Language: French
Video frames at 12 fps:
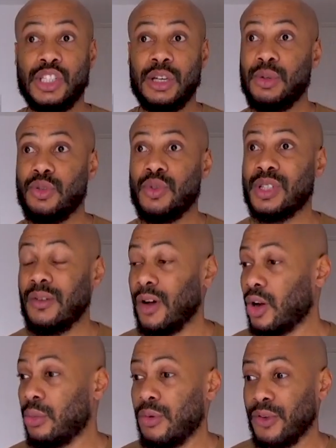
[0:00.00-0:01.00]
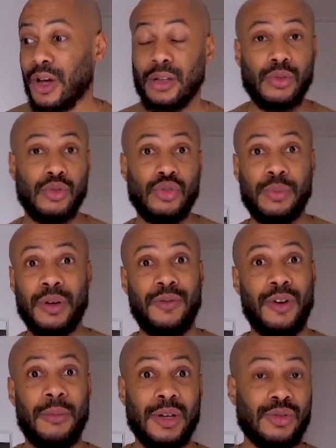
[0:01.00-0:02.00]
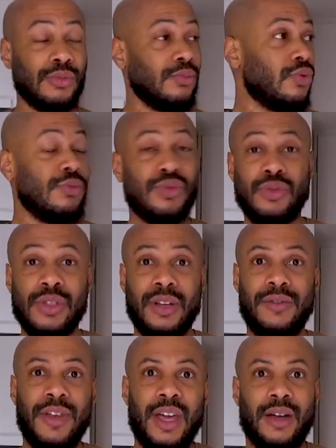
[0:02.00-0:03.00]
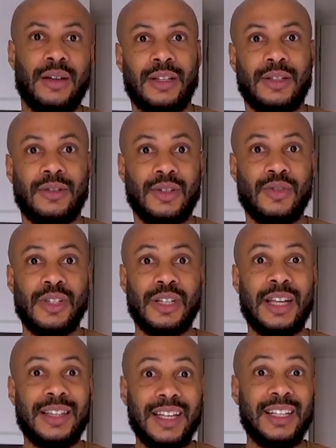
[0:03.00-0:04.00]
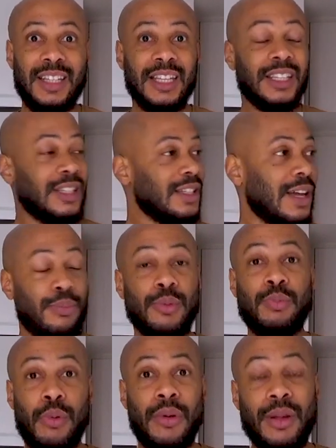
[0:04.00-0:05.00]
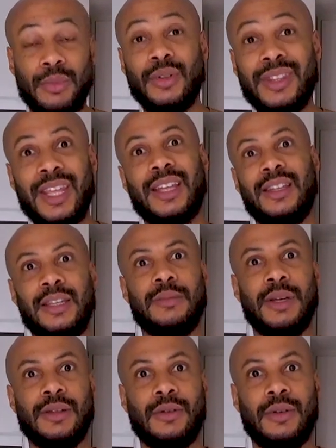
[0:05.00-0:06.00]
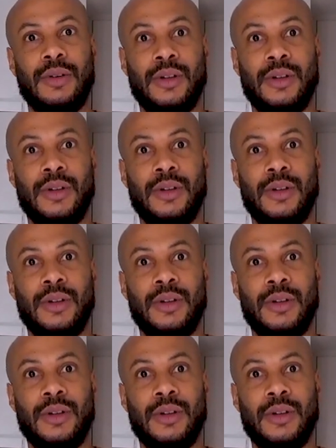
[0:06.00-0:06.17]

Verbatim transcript: jamais tu veux savoir comment faire un truc, tu prends une formation, boum, tu sais le faire. Tu vois ce que je veux dire La technique, il n'y a plus de problème de technique maintenant.